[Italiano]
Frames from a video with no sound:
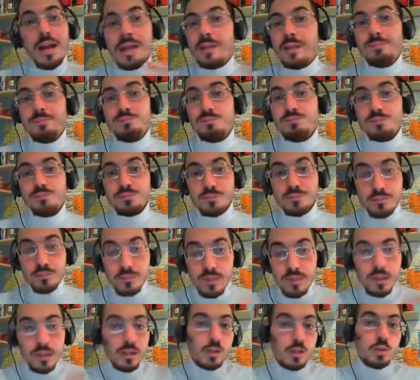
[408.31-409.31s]
Mh, mm,
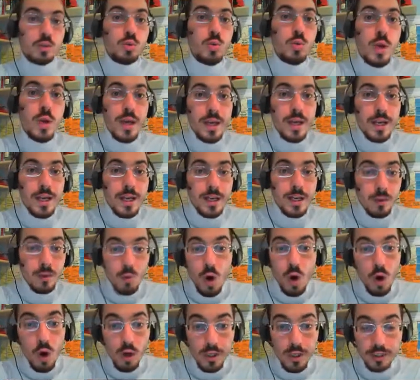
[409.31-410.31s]
due
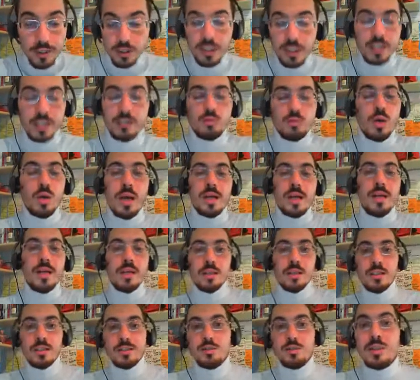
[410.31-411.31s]
ruoli, cioè due,
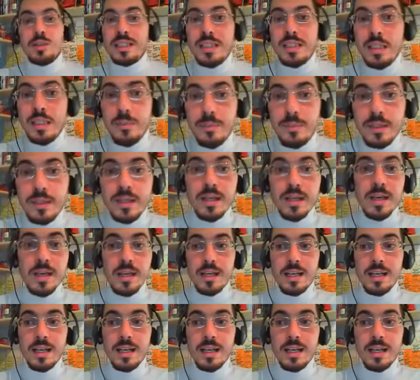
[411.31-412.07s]
eh, due tipi,